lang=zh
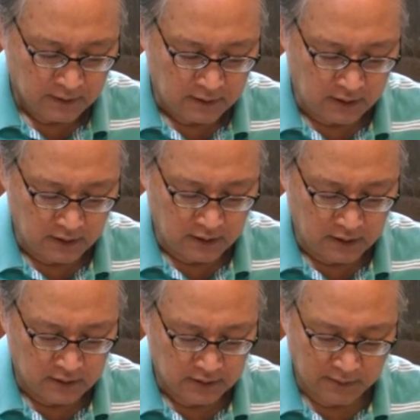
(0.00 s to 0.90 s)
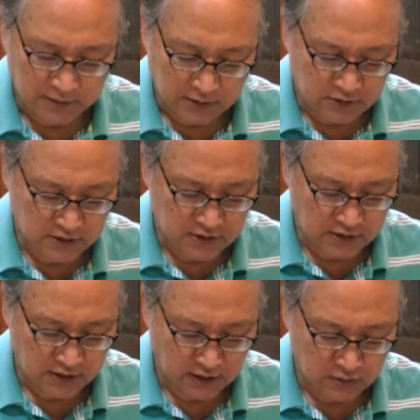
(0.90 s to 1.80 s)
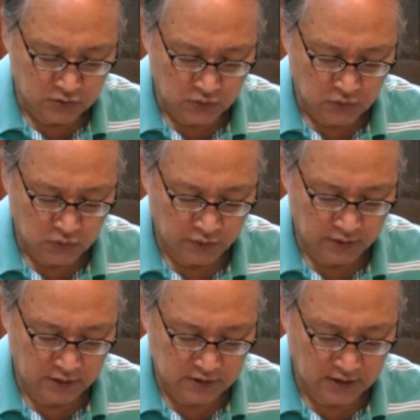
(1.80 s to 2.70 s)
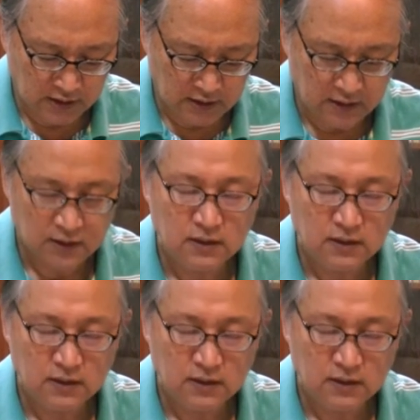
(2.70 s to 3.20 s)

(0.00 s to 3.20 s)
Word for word: 呃，他们到现在当中会在